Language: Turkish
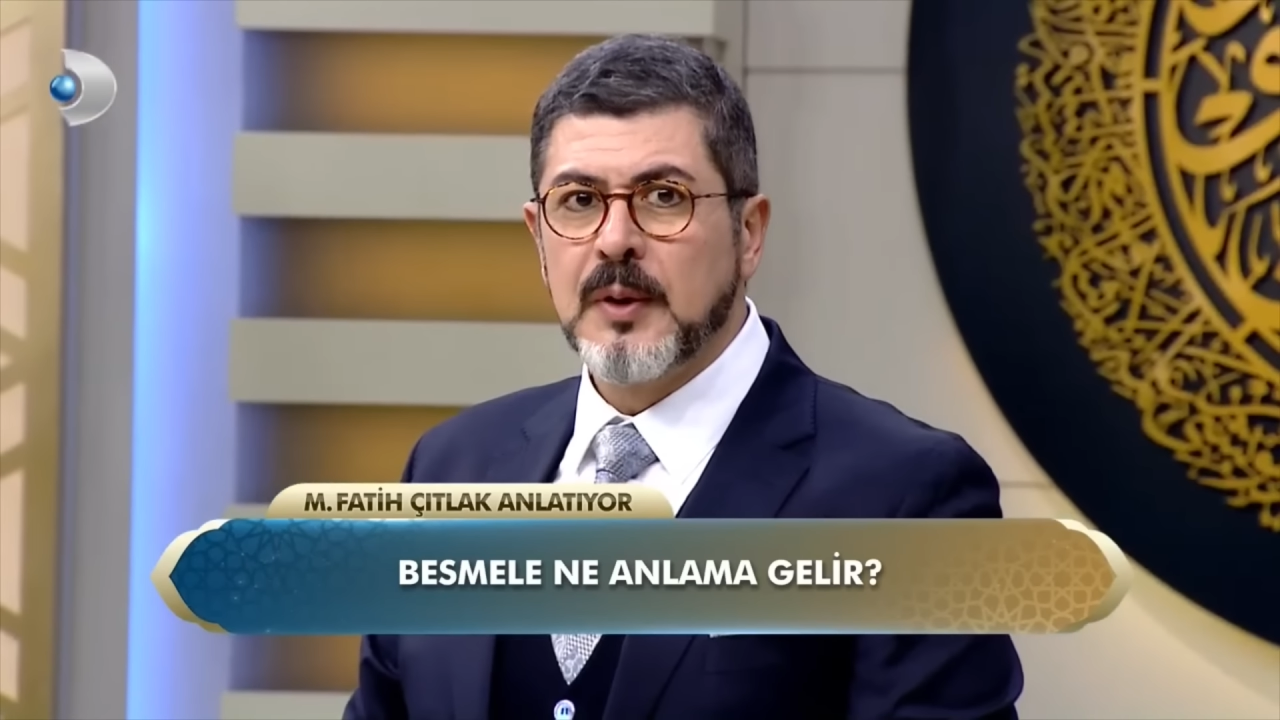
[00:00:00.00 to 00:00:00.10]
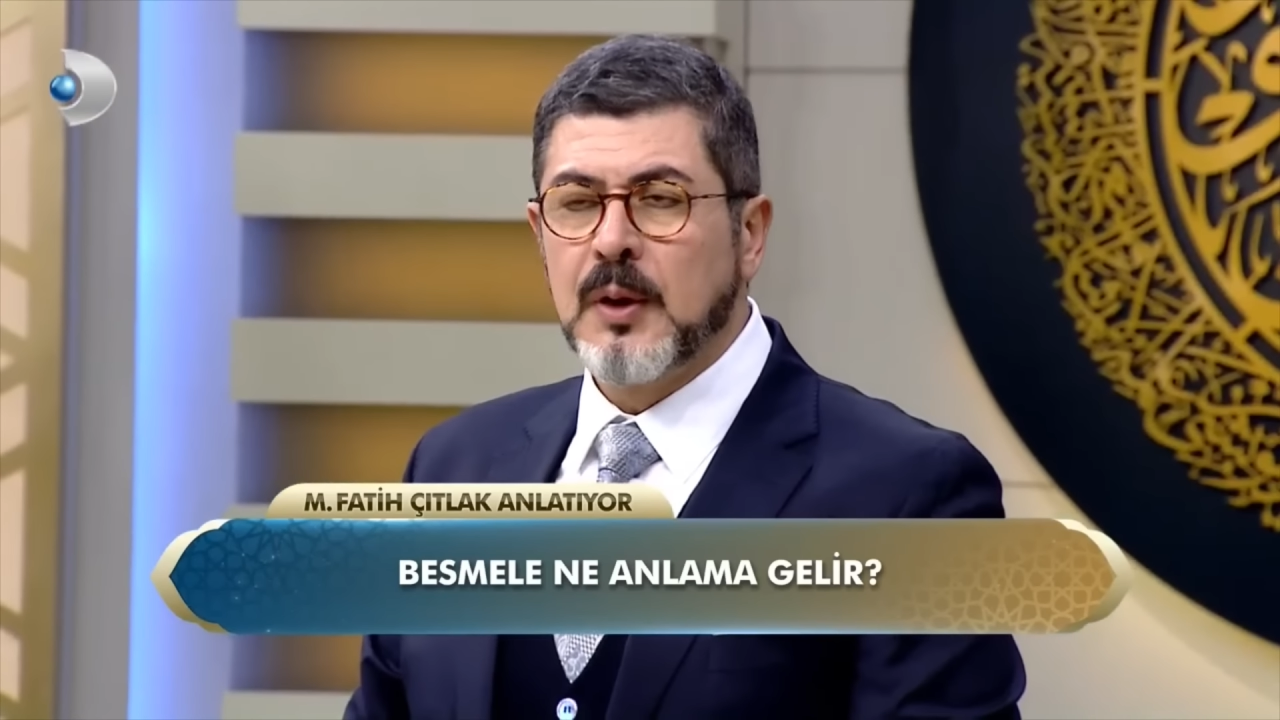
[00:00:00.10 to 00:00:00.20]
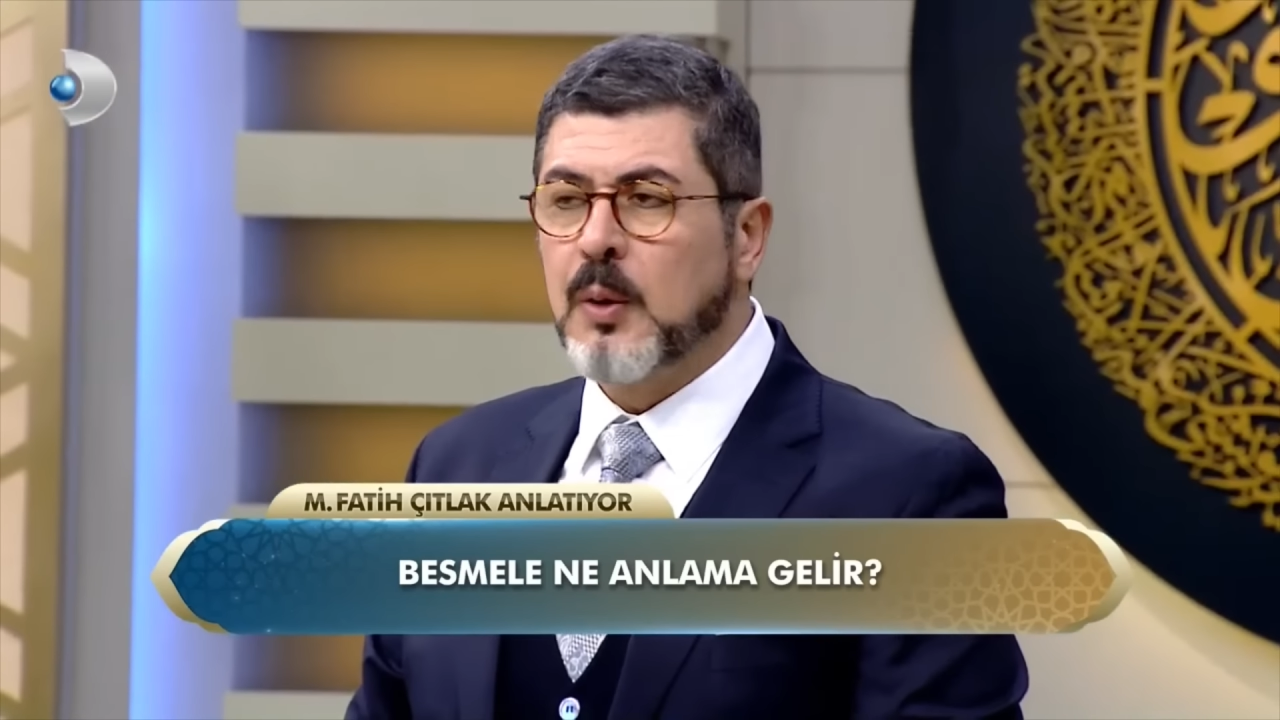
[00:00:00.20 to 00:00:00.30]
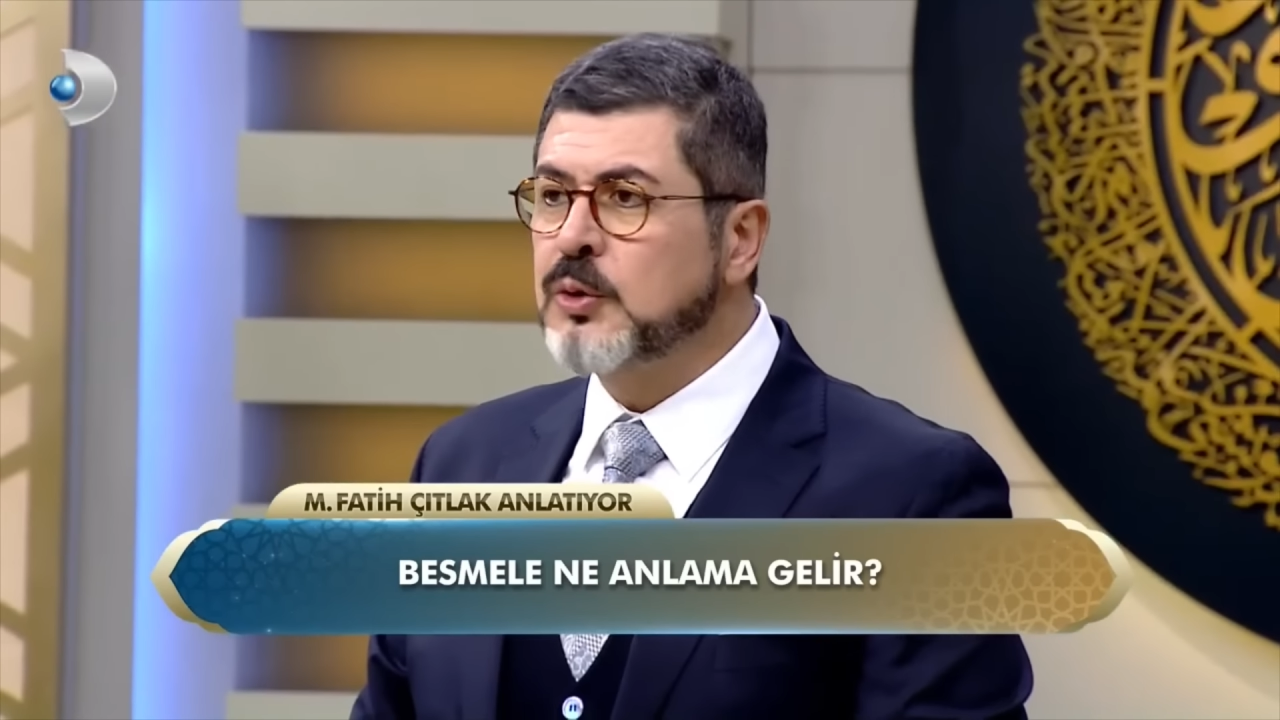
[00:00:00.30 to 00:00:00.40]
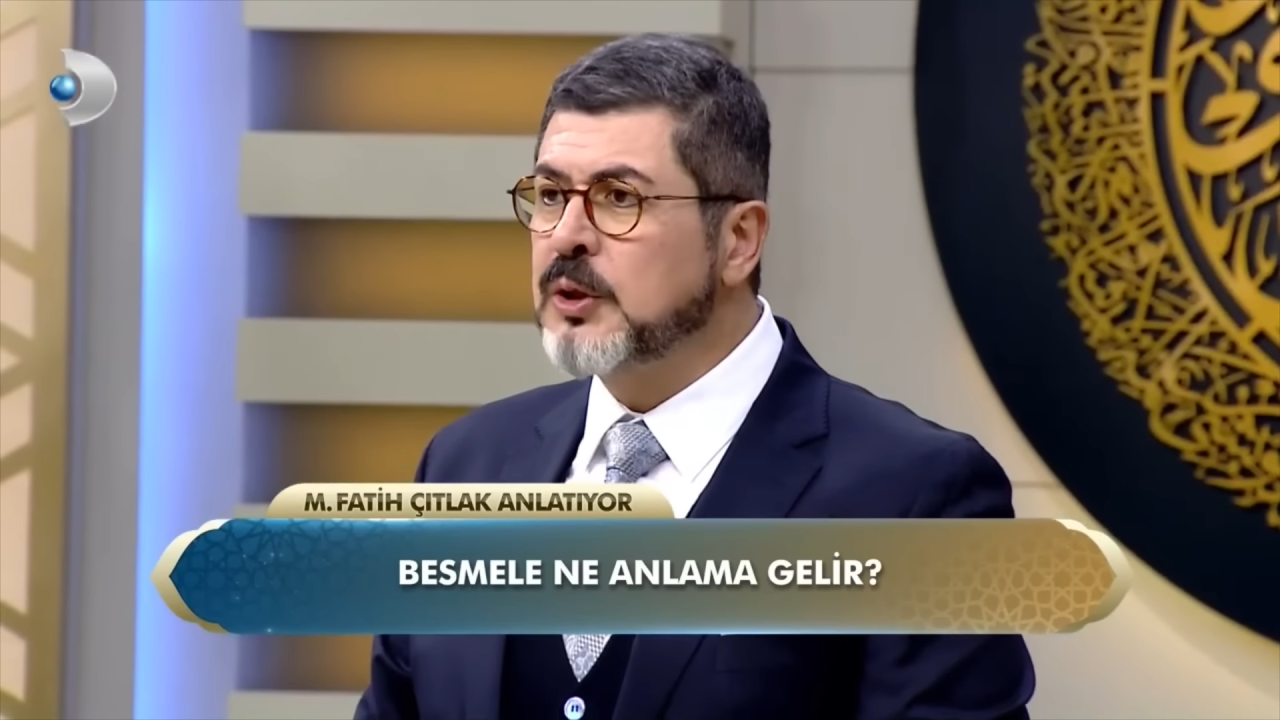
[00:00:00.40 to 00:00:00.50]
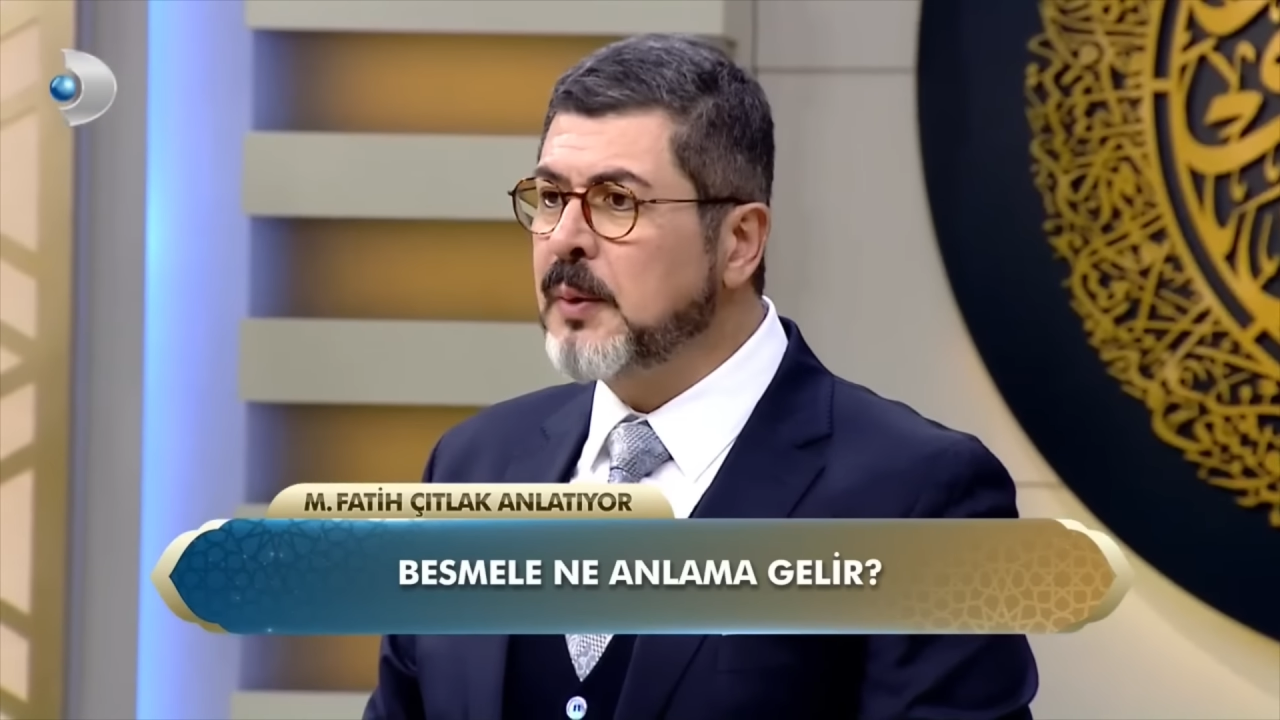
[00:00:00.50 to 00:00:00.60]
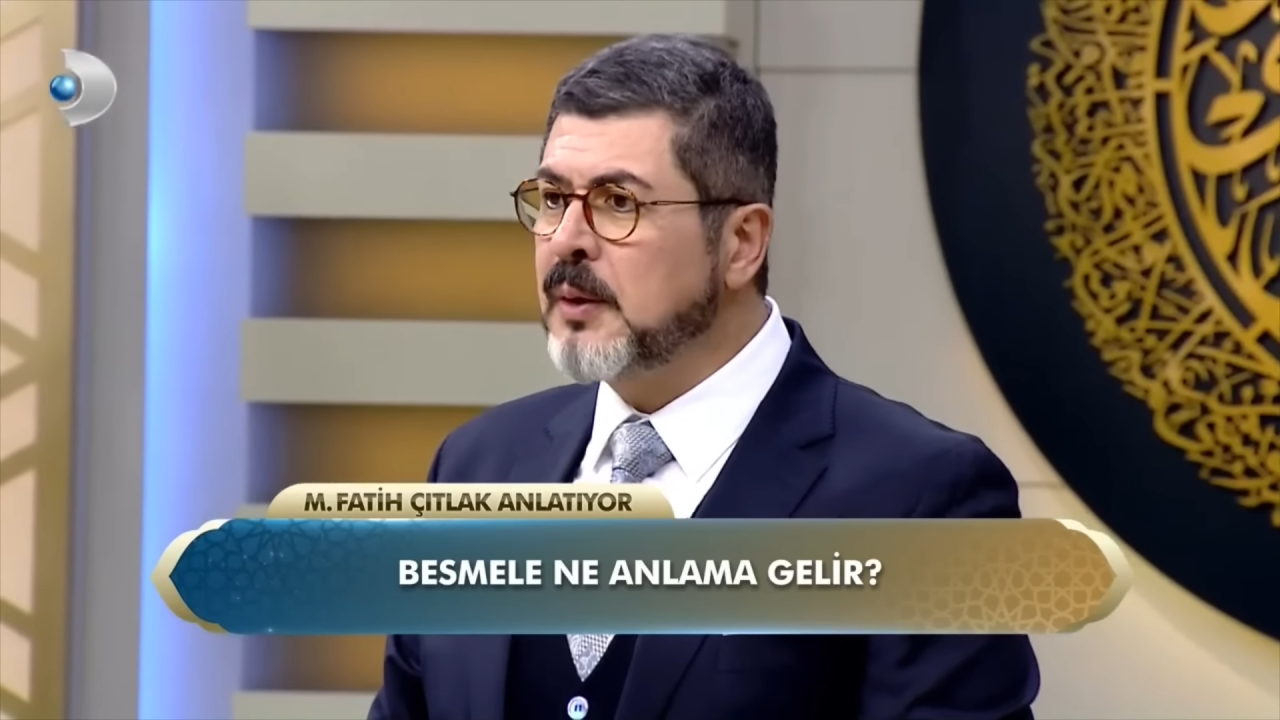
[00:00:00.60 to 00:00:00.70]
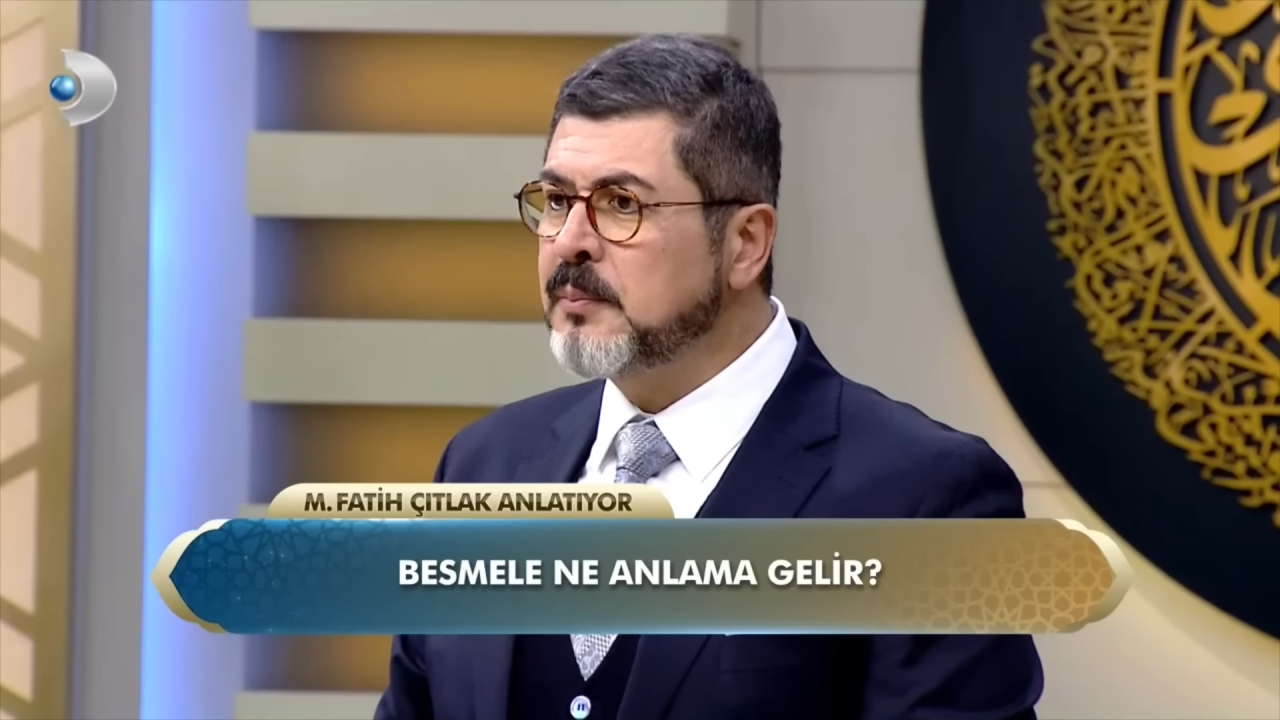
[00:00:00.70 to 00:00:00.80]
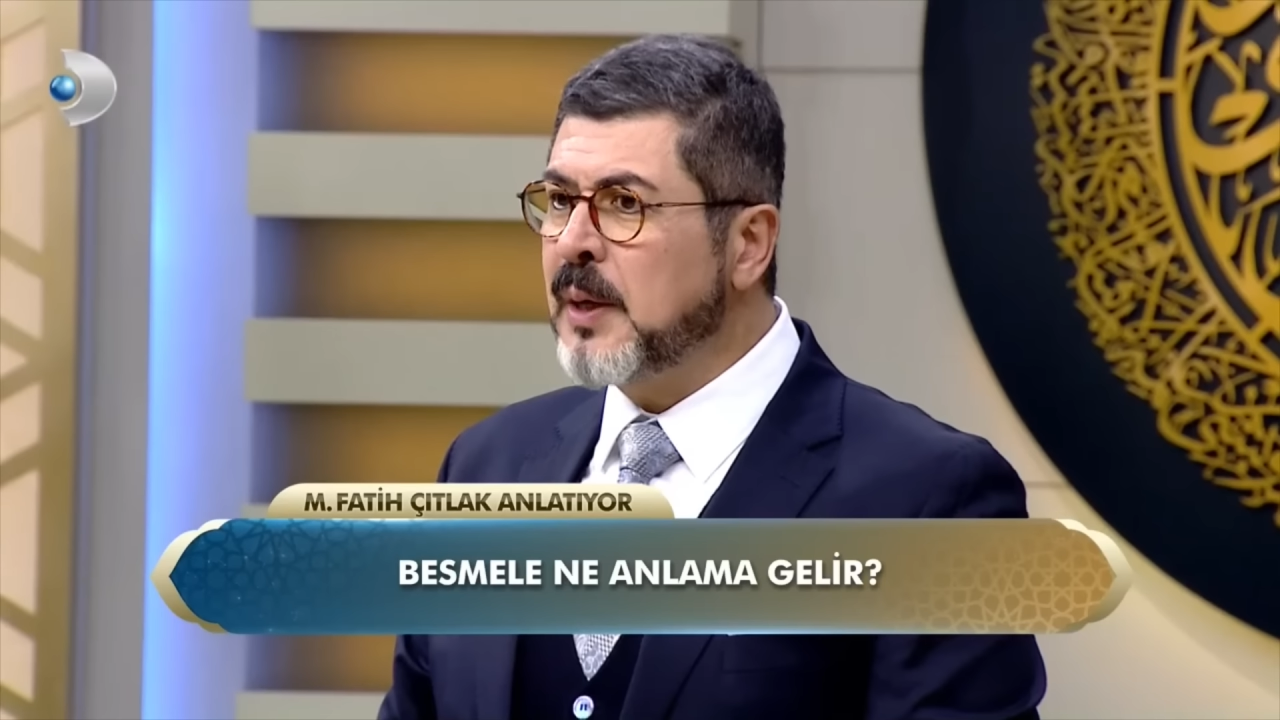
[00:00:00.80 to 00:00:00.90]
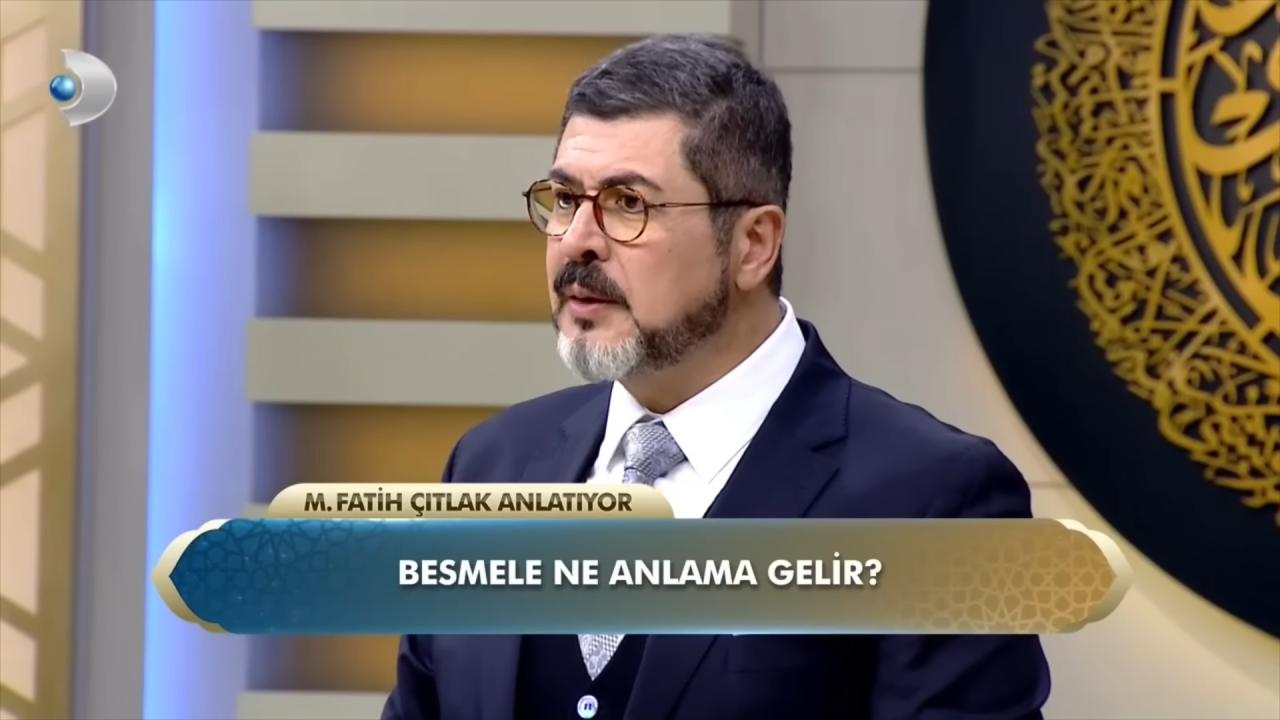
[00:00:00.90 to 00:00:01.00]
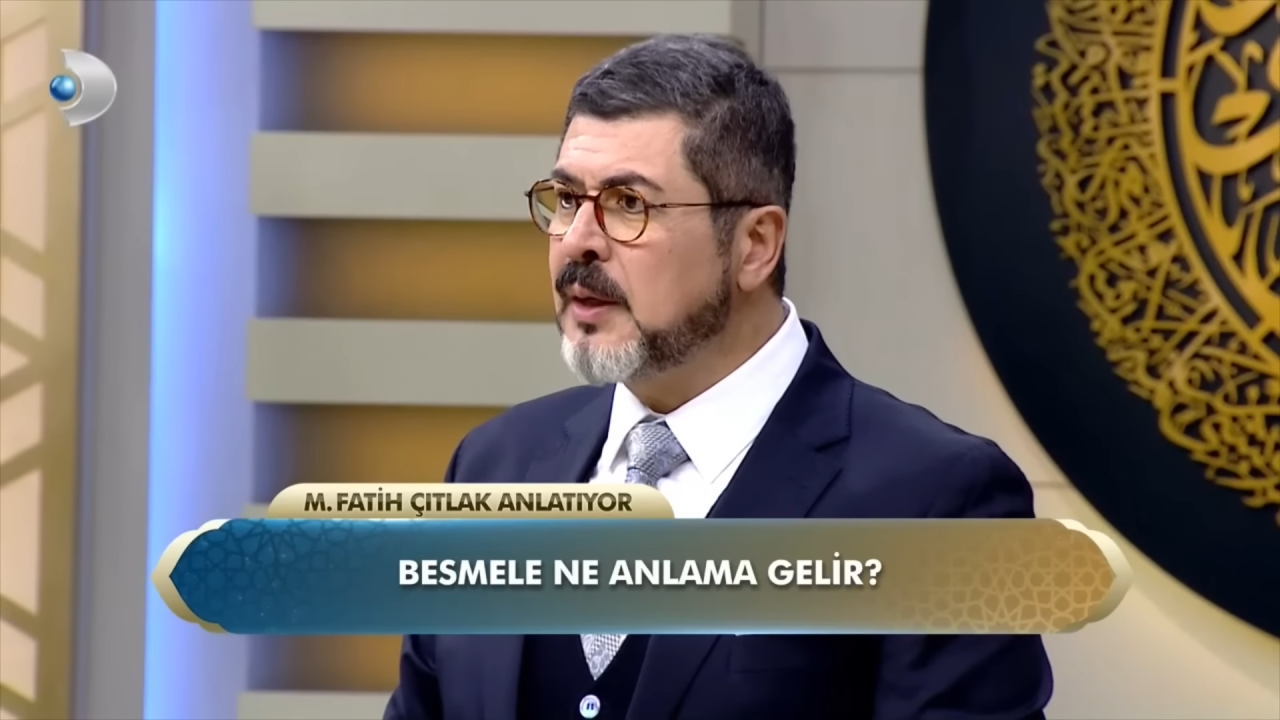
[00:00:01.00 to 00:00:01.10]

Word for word: O zaman ben